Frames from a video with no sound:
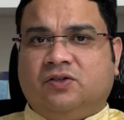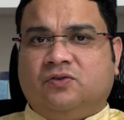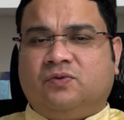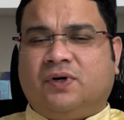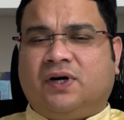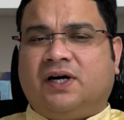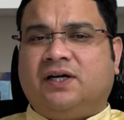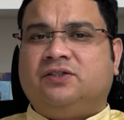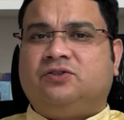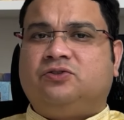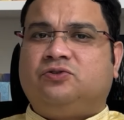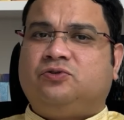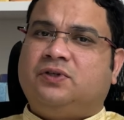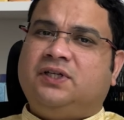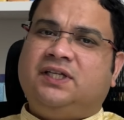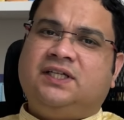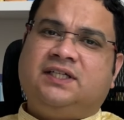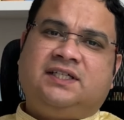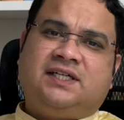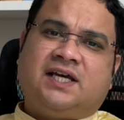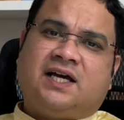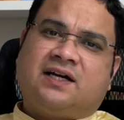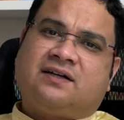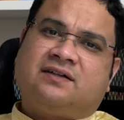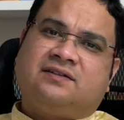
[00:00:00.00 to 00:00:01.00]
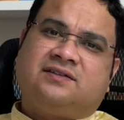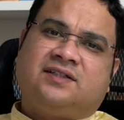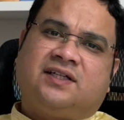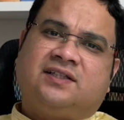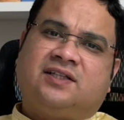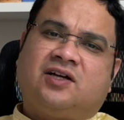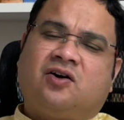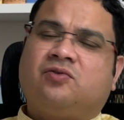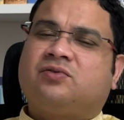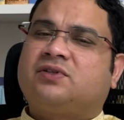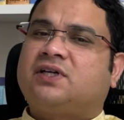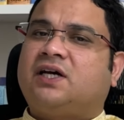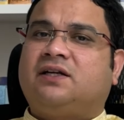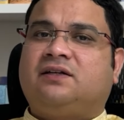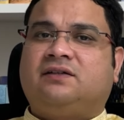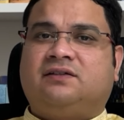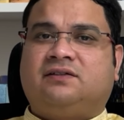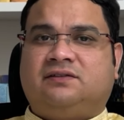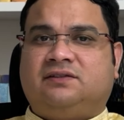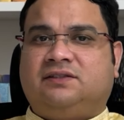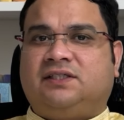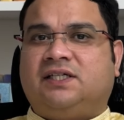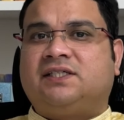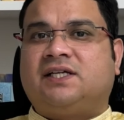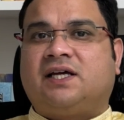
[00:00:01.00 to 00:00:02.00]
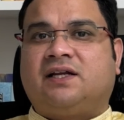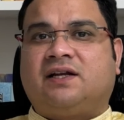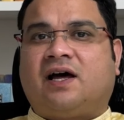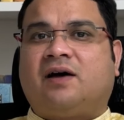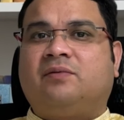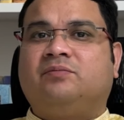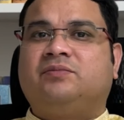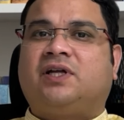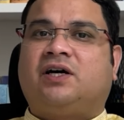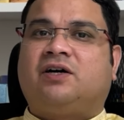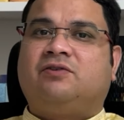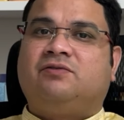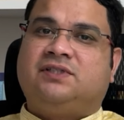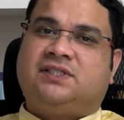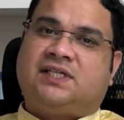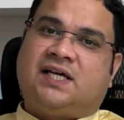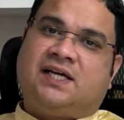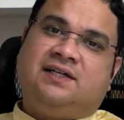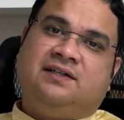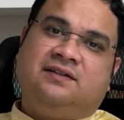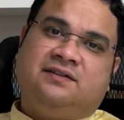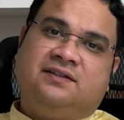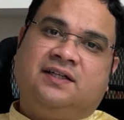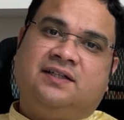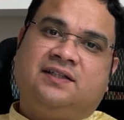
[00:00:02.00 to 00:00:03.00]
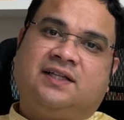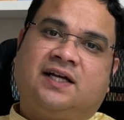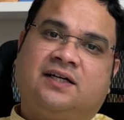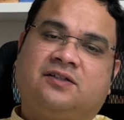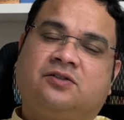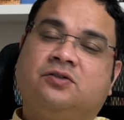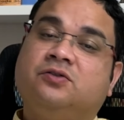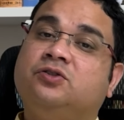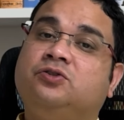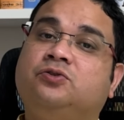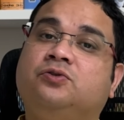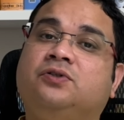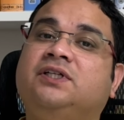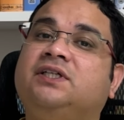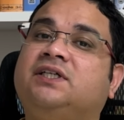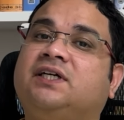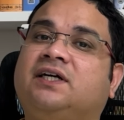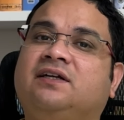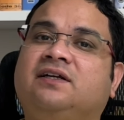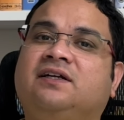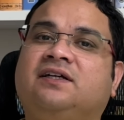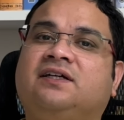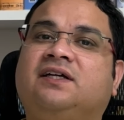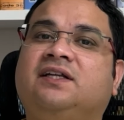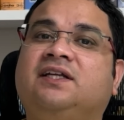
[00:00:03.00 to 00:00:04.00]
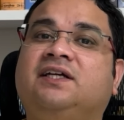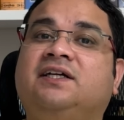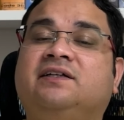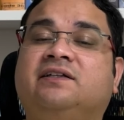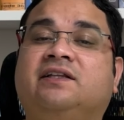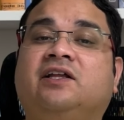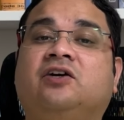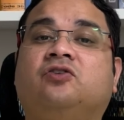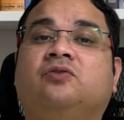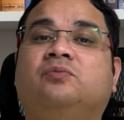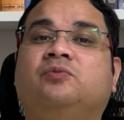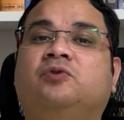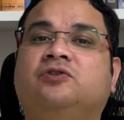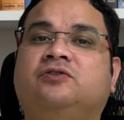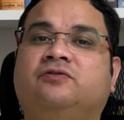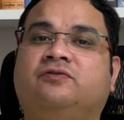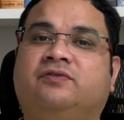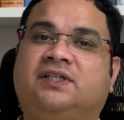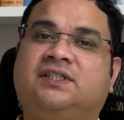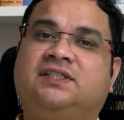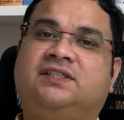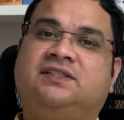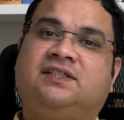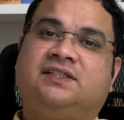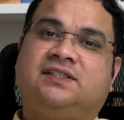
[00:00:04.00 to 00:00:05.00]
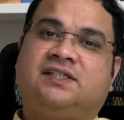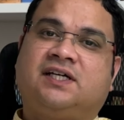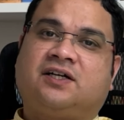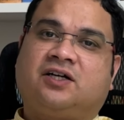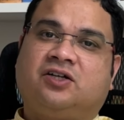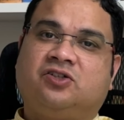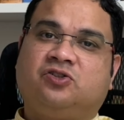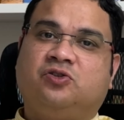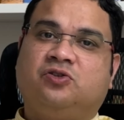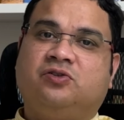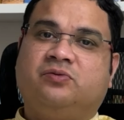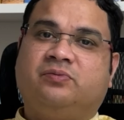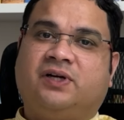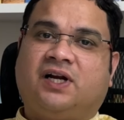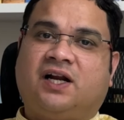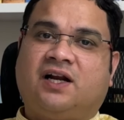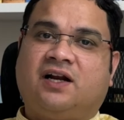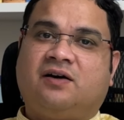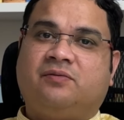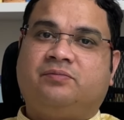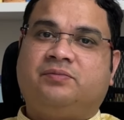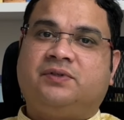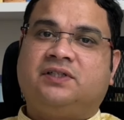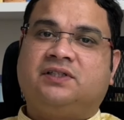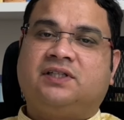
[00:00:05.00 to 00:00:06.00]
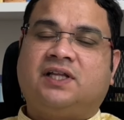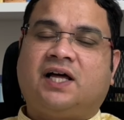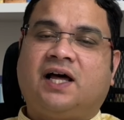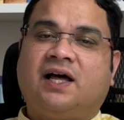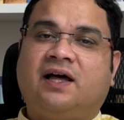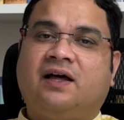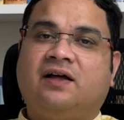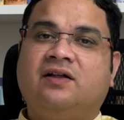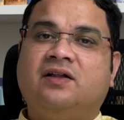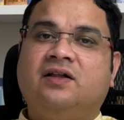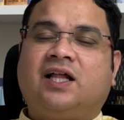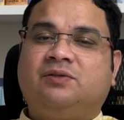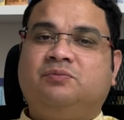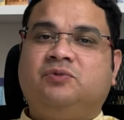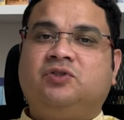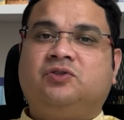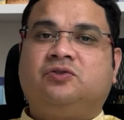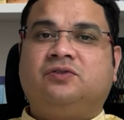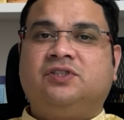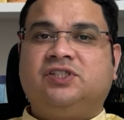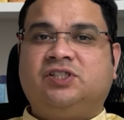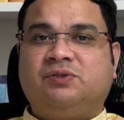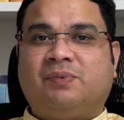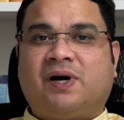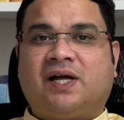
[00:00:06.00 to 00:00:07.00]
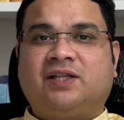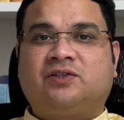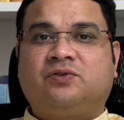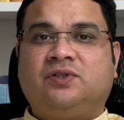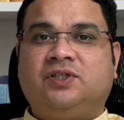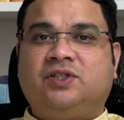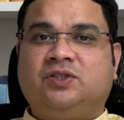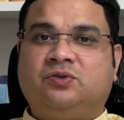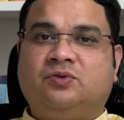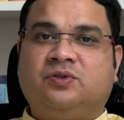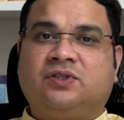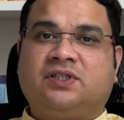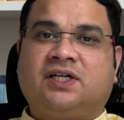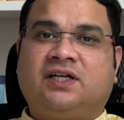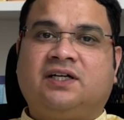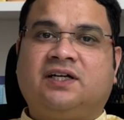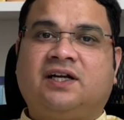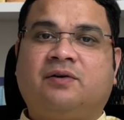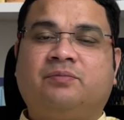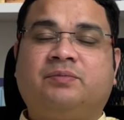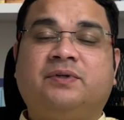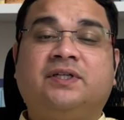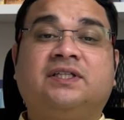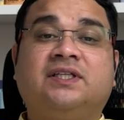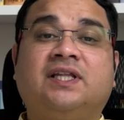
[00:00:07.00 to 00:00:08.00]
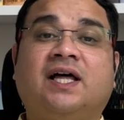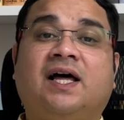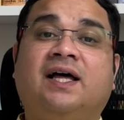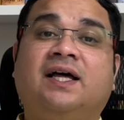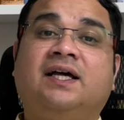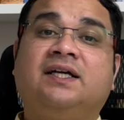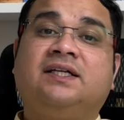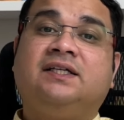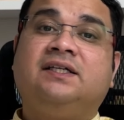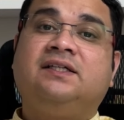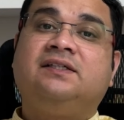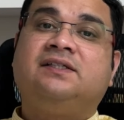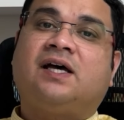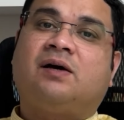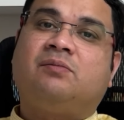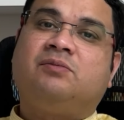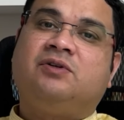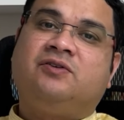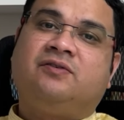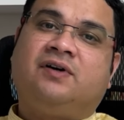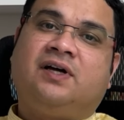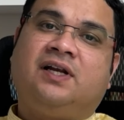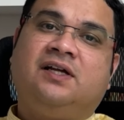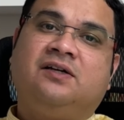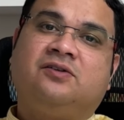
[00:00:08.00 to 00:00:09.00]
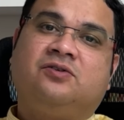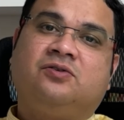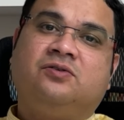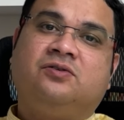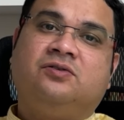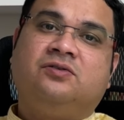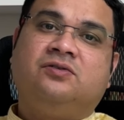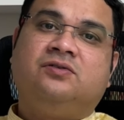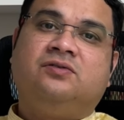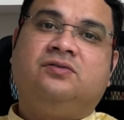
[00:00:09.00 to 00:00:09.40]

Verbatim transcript: वह चोरी किया करता था उसका जैसा नाम था वैसा ही हृदय था क्योंकि चोरी करने के लिए हृदय को बहुत वज्र जैसा कठोर बनाना पड़ता है आदमी को इस बात को इग्नोर करना पड़ता है कि सामने वाले को